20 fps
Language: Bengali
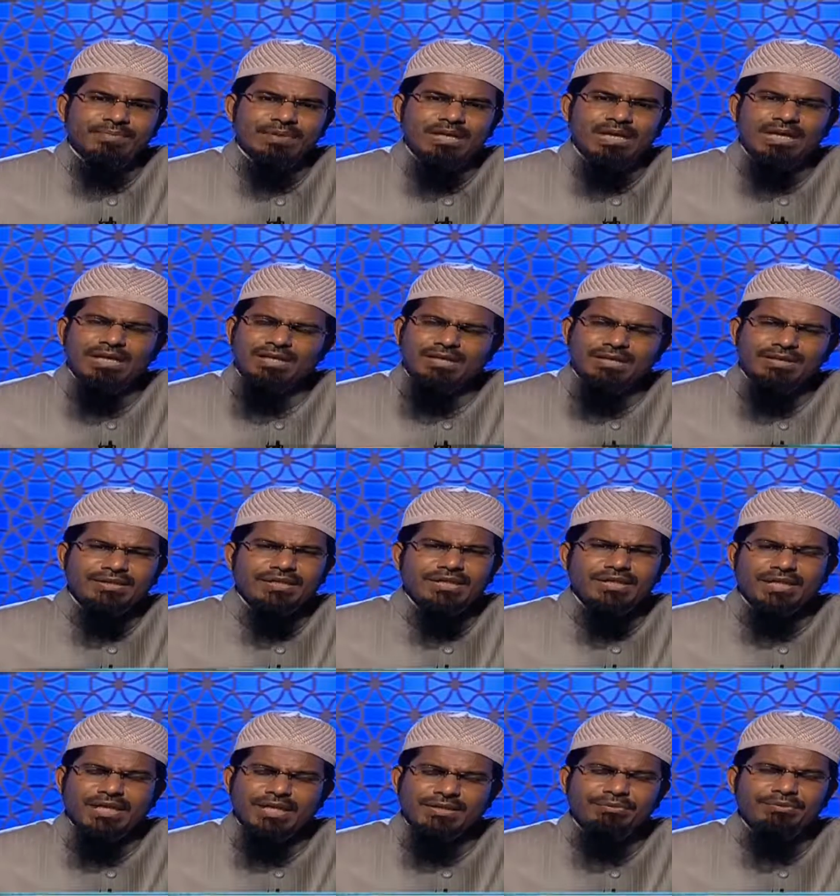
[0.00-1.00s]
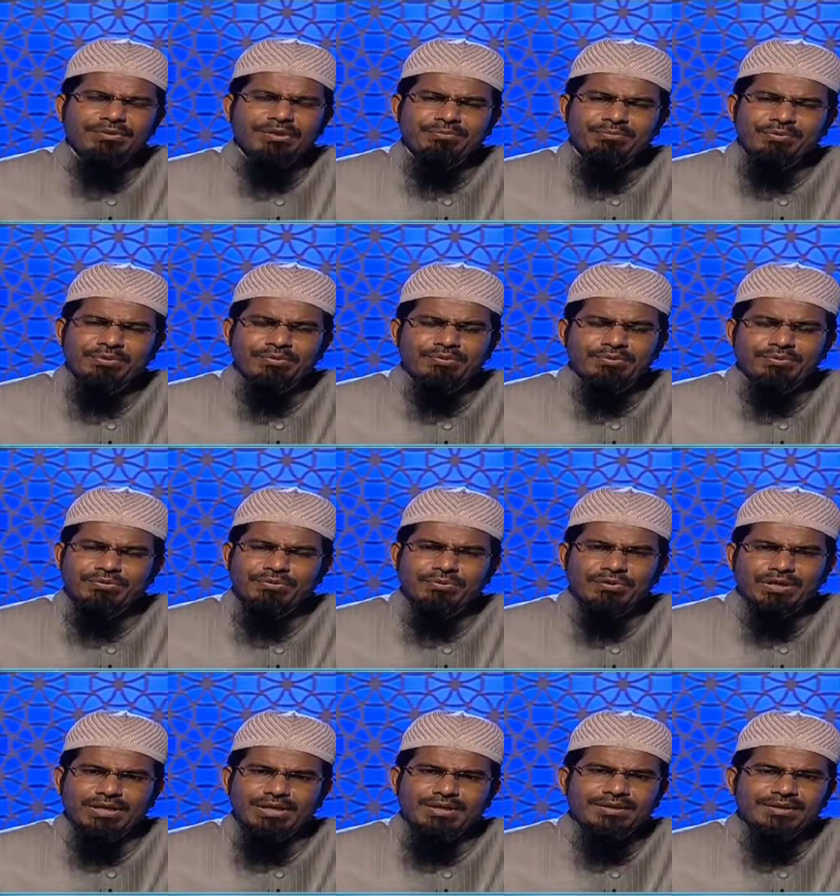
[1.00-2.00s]
আলী রাজি আল্লাহকে প্রেরণ
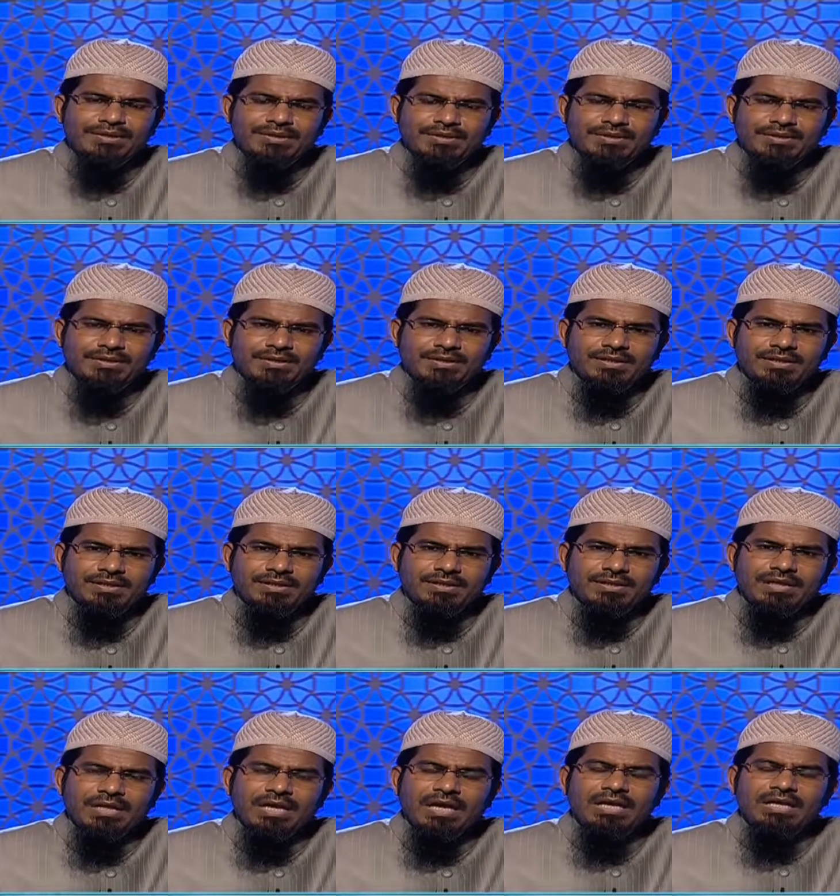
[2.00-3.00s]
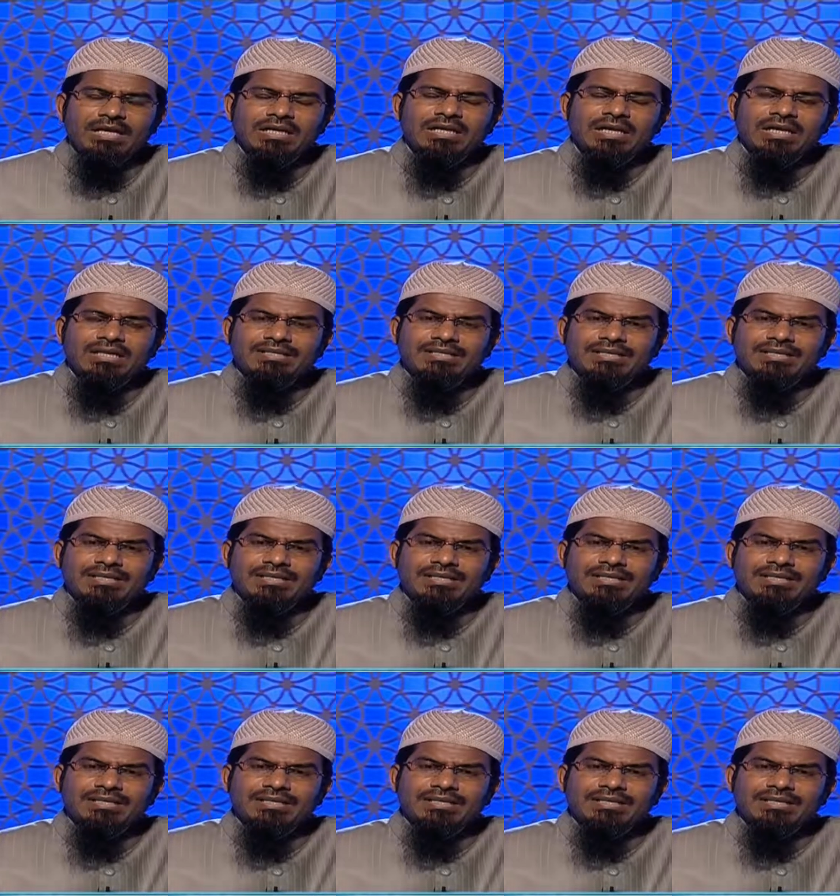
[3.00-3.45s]
করলেন আল্লাহ